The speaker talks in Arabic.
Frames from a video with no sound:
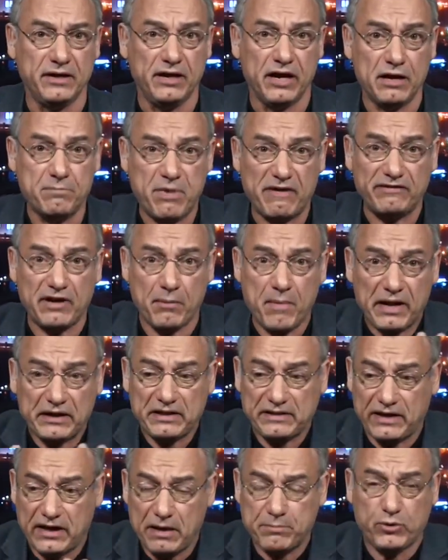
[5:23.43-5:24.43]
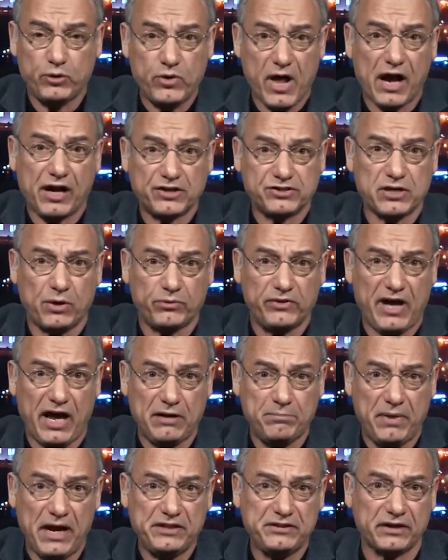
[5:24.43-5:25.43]
البرلمان إذا لم يناقش أوضاع
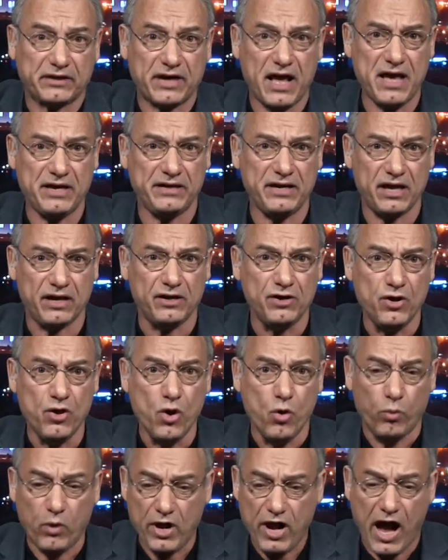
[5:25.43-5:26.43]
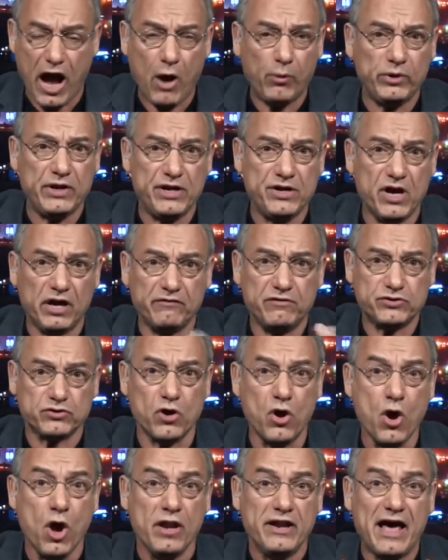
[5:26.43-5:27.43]
البلد الراهنة ويحاول أن يخرج
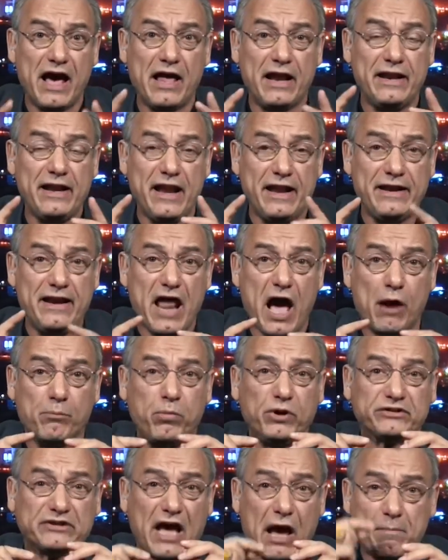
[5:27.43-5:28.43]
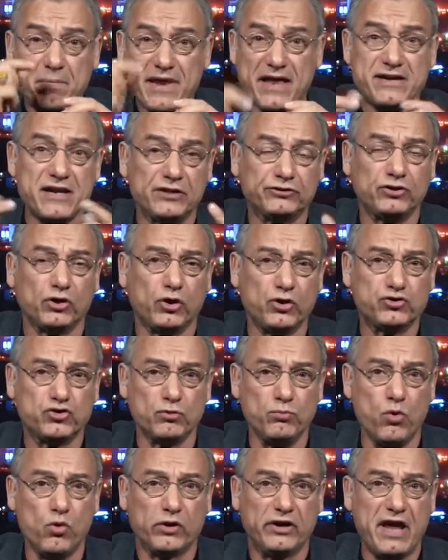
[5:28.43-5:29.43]
لا لابد قبل أن ينطق
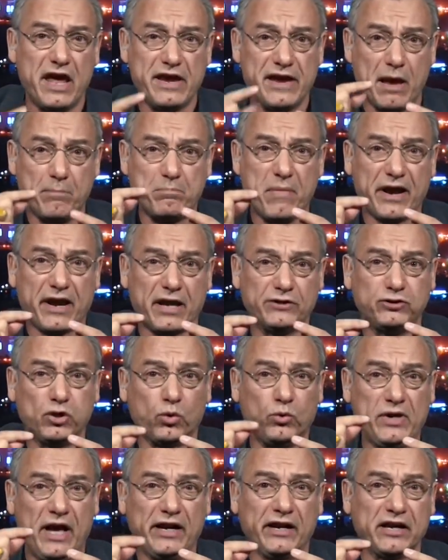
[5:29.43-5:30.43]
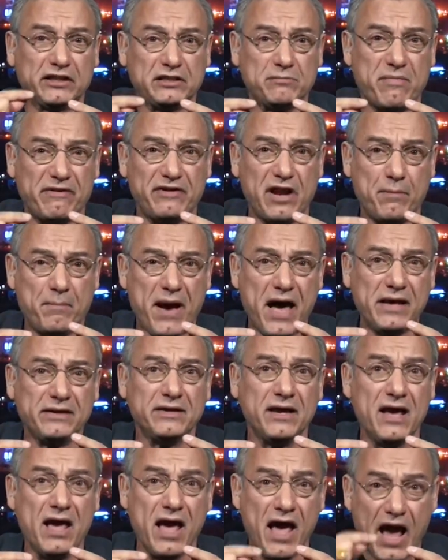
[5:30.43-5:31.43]
الجمهور ينبغي أن تكون حركة
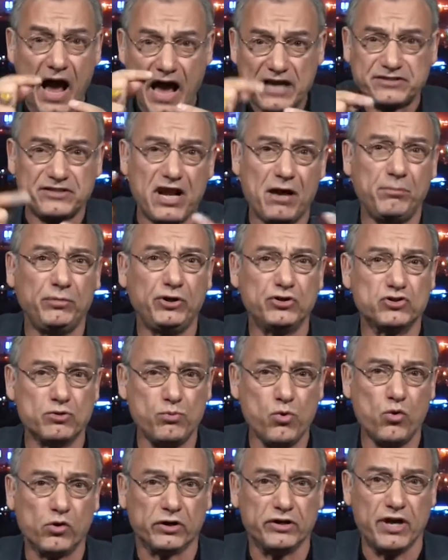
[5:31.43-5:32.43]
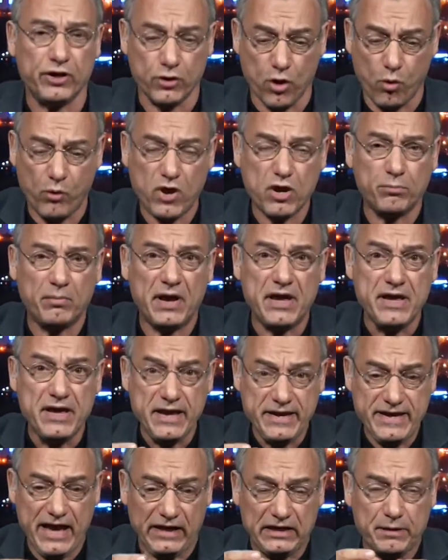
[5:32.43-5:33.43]
البرلمان أسرع من الجمهور لأنه هو يم...
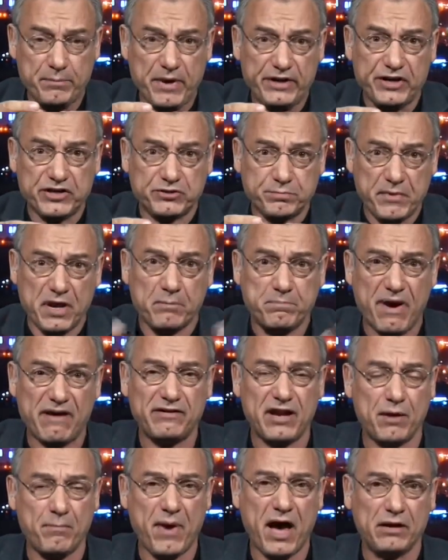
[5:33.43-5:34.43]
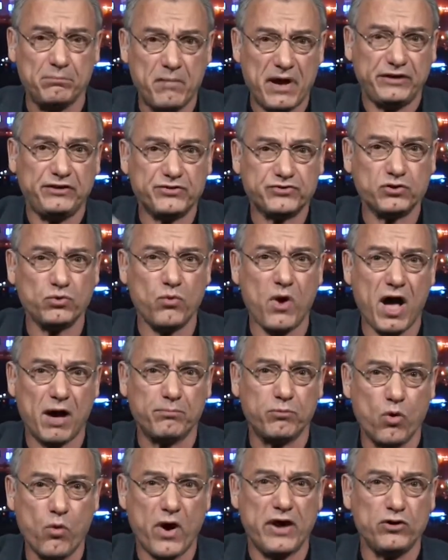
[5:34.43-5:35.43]
يعني من اسمه برلمان مجلس
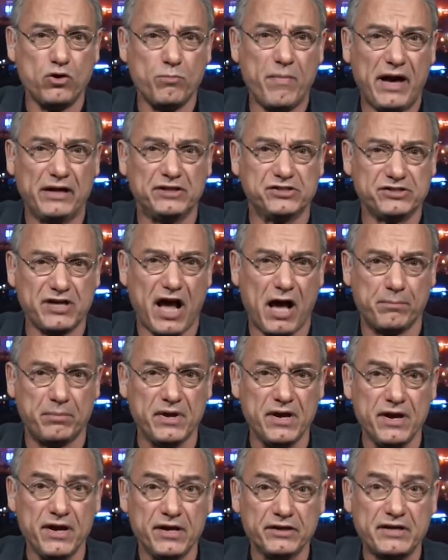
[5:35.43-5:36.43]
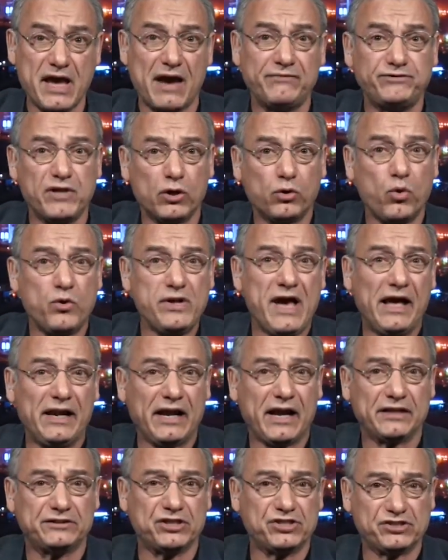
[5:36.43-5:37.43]
نواب هو ينوب عن الشعب كيف تكون
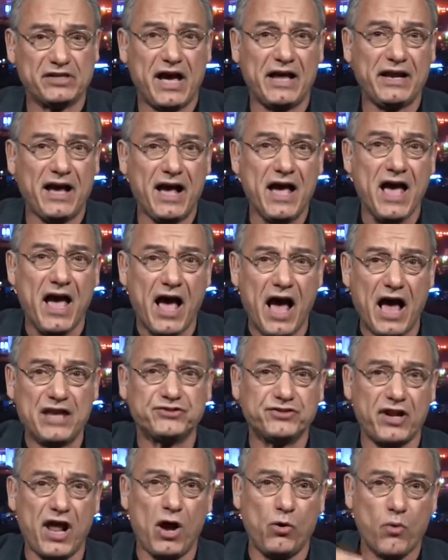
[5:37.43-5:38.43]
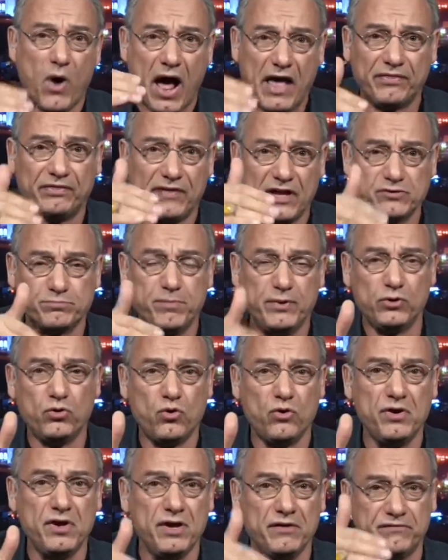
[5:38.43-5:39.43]
حركة الشارع أسرع وأنضج
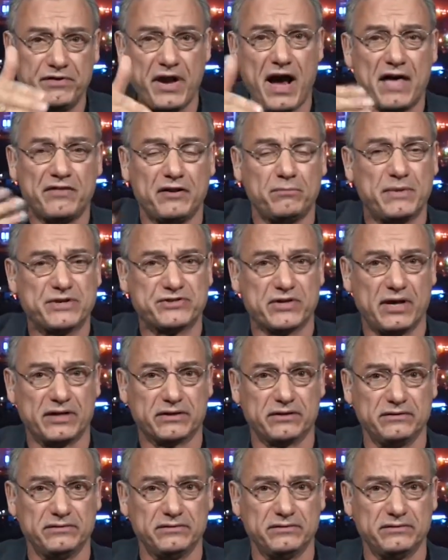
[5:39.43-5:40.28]
منه في هذا المسار